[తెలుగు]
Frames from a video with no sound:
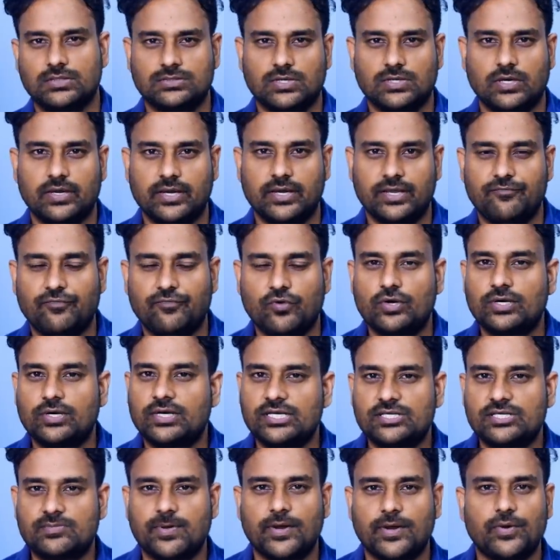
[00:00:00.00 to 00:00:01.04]
సో ఈ ఫోన్
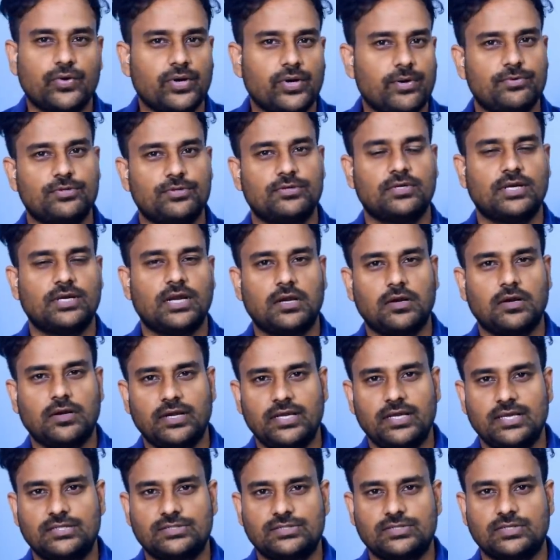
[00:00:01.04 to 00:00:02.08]
డిస్ప్లే ఉండబోతున్నట్లు
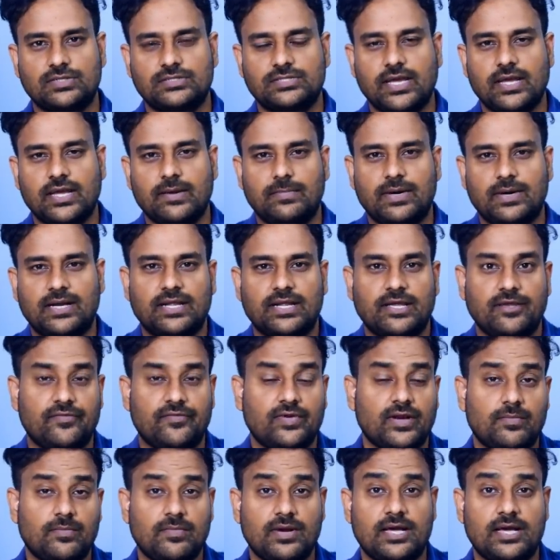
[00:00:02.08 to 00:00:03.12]
లీక్స్ వచ్చాయి బట్
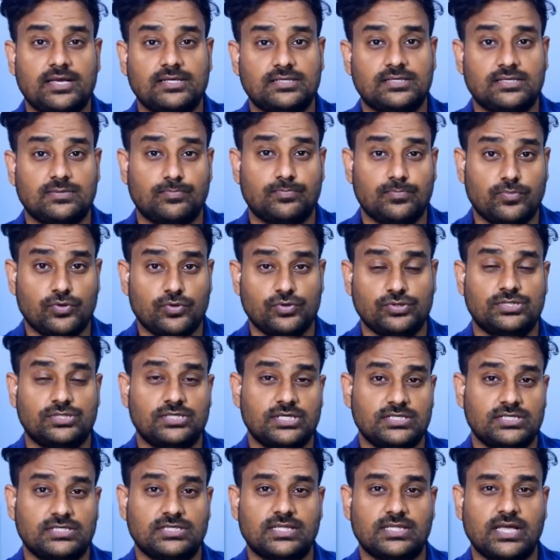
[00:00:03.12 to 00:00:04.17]
ఈవెన్ బ్లాస్ పోస్ట్
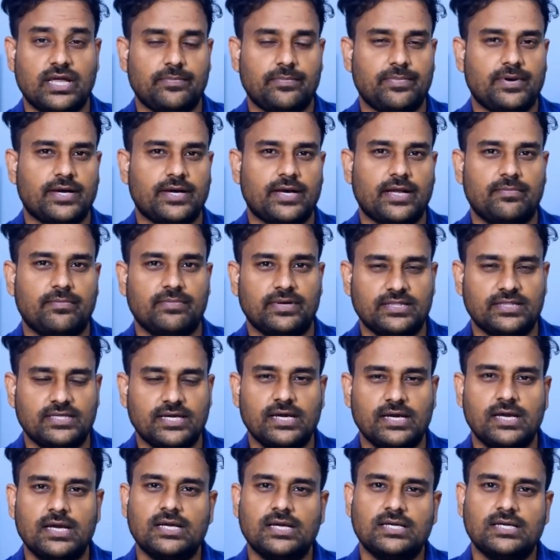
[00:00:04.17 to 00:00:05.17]
చేసిన దాని ప్రకారం అయితే